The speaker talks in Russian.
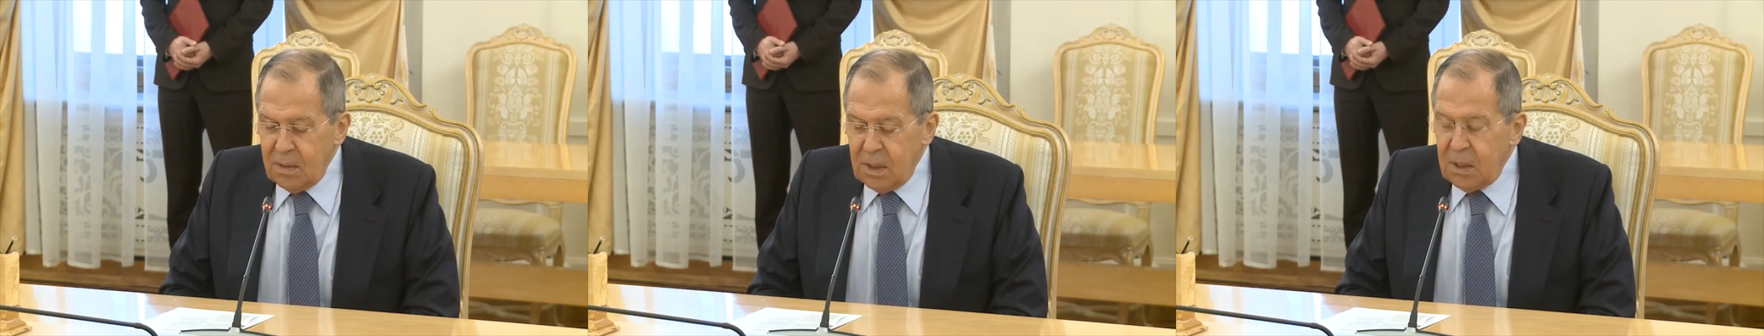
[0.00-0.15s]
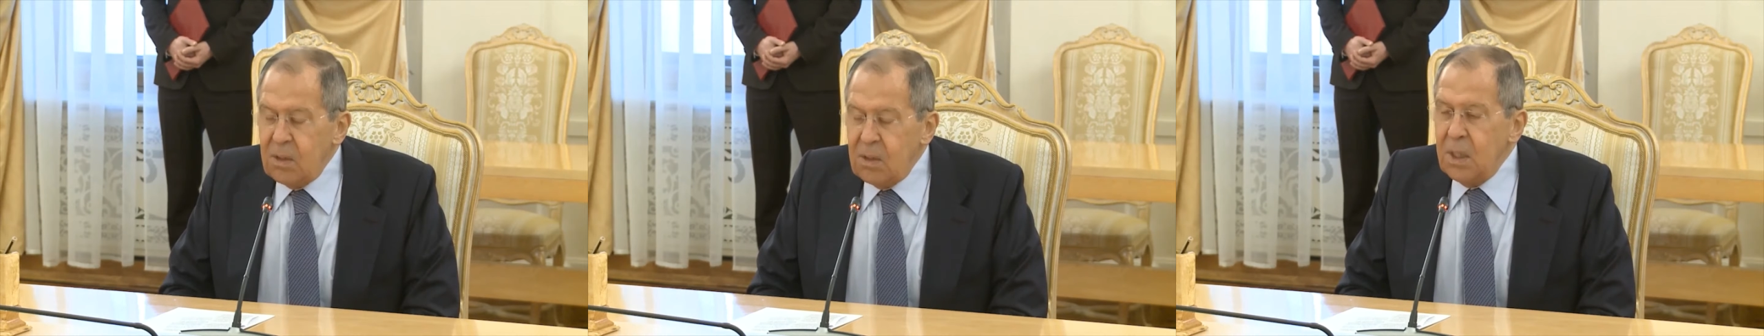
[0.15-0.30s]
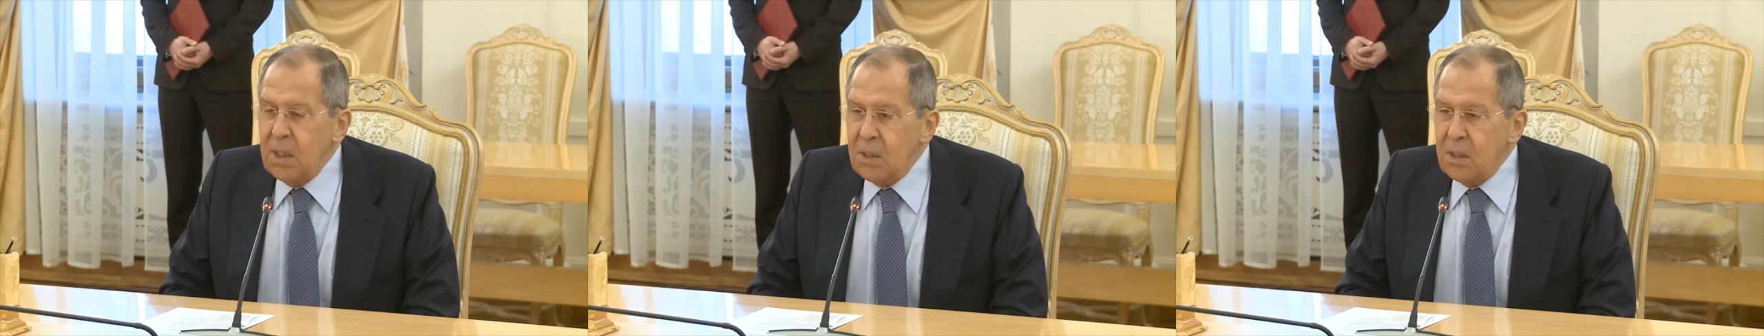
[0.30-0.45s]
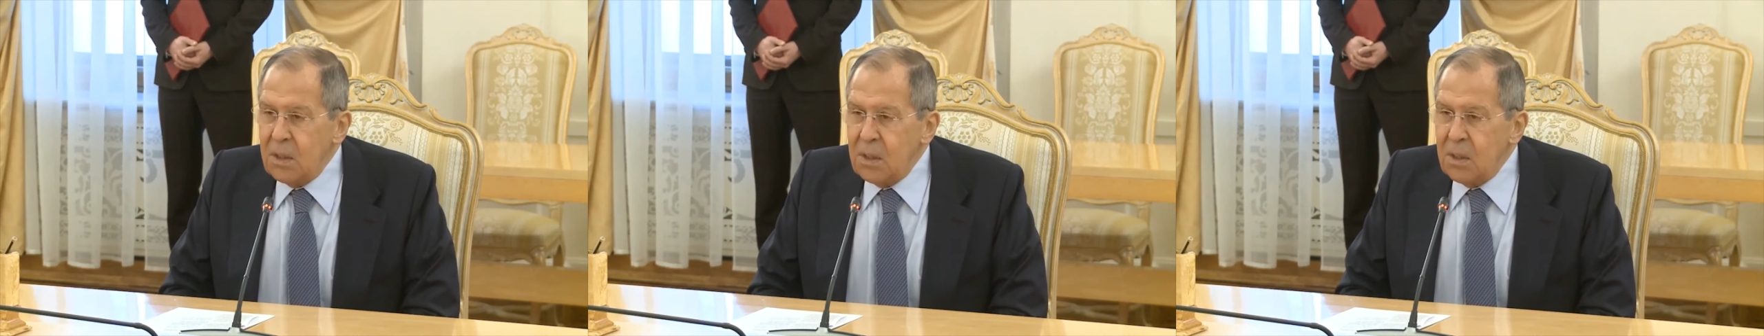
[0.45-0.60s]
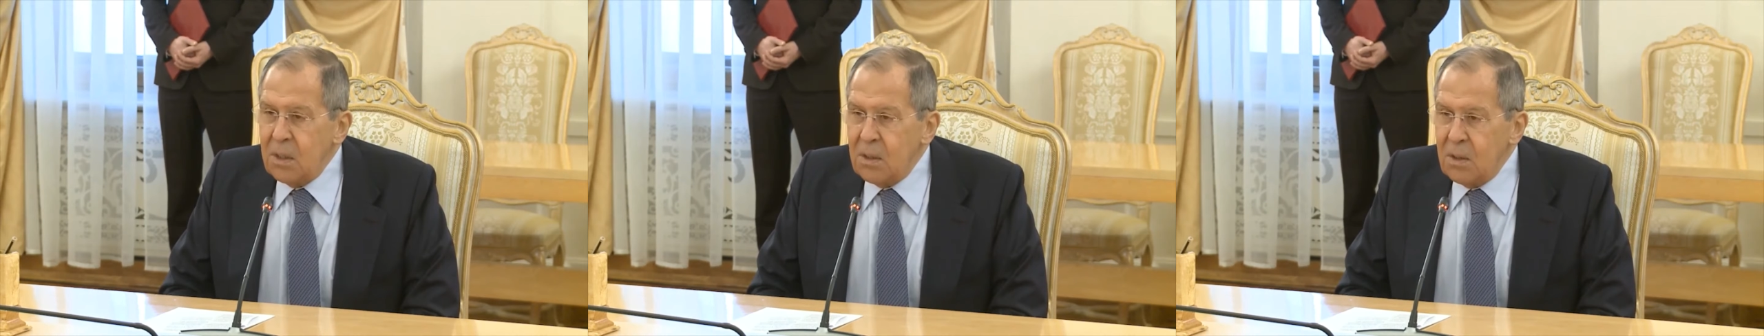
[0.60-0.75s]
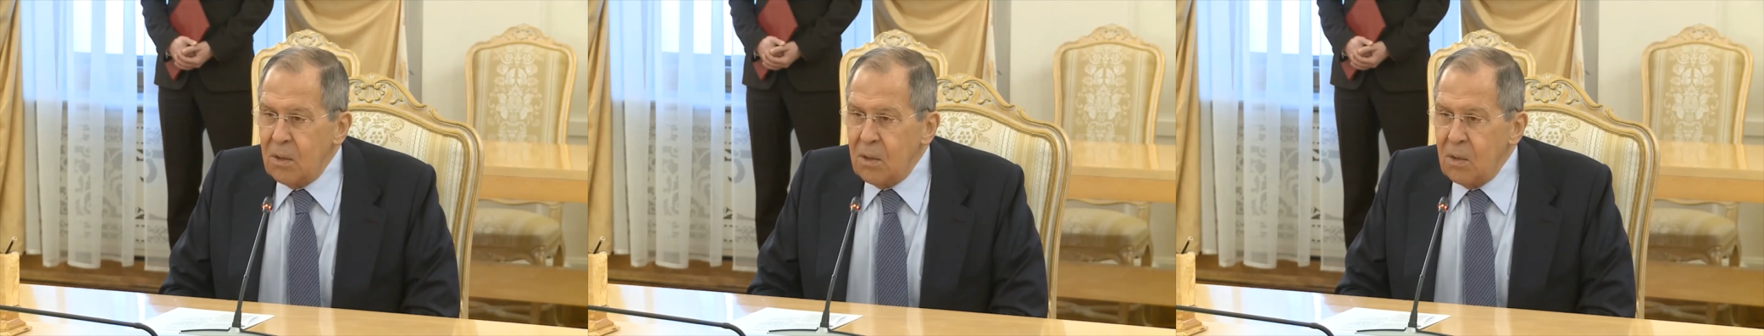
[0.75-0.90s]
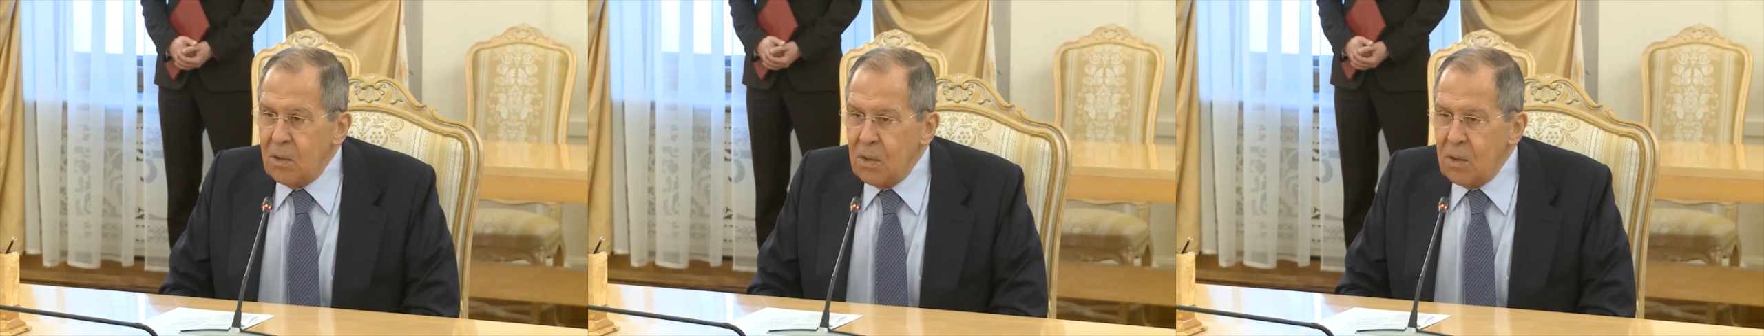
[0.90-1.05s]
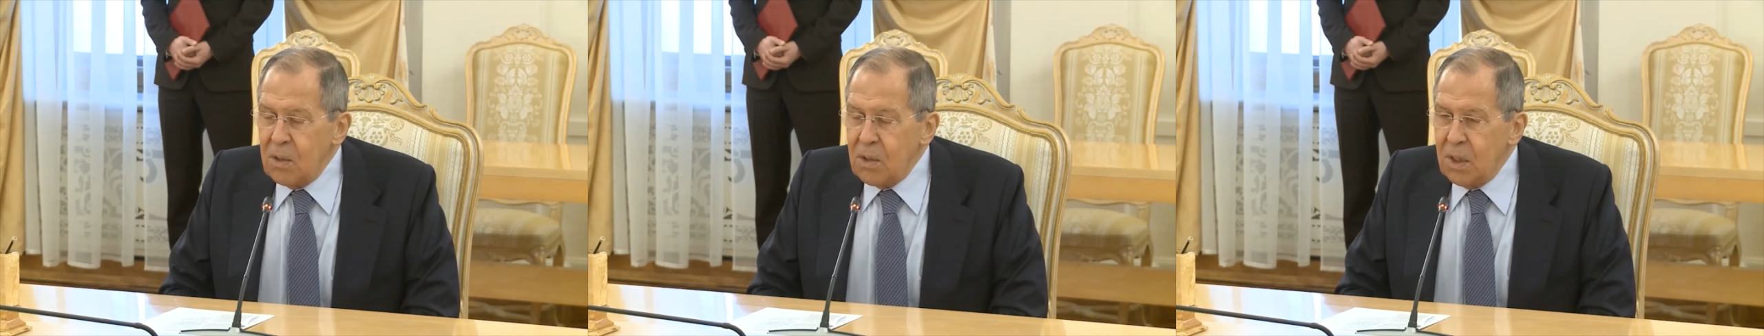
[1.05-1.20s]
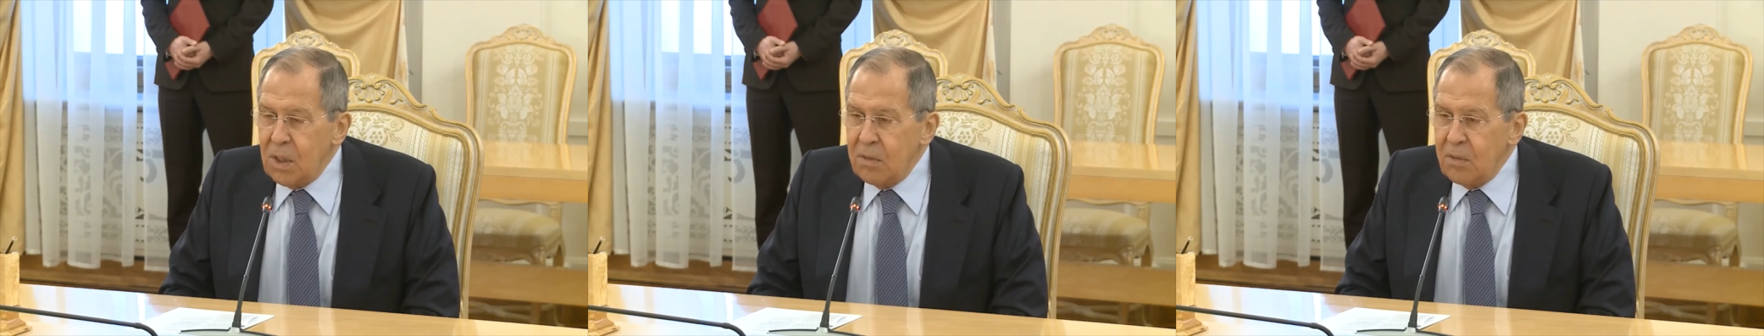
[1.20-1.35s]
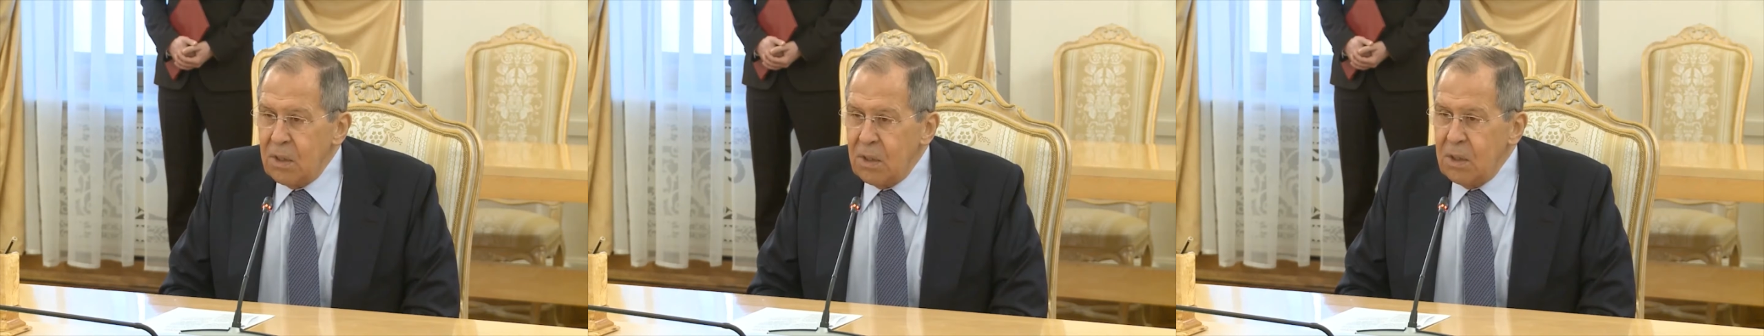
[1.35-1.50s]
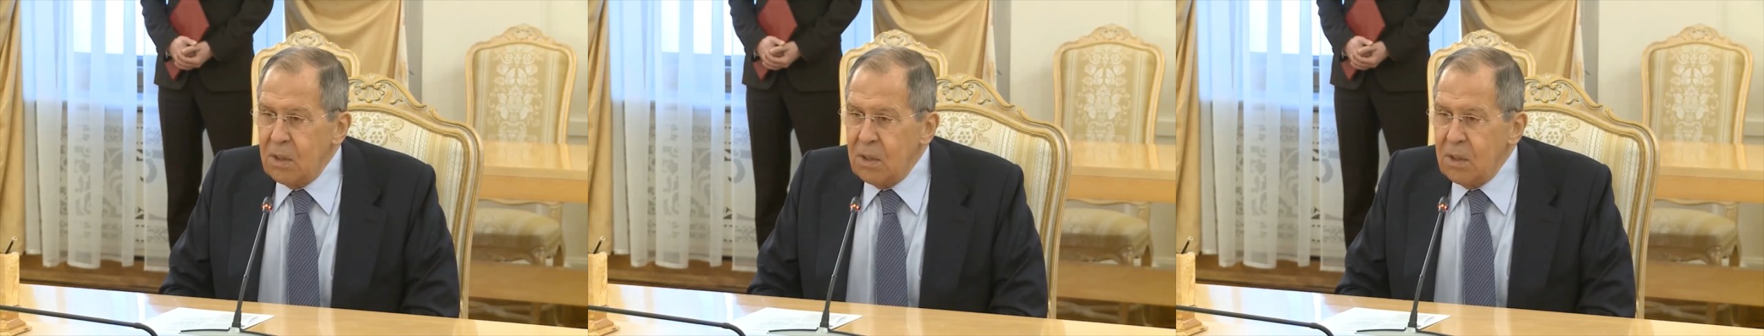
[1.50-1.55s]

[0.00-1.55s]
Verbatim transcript: э, тенденция, которая сейчас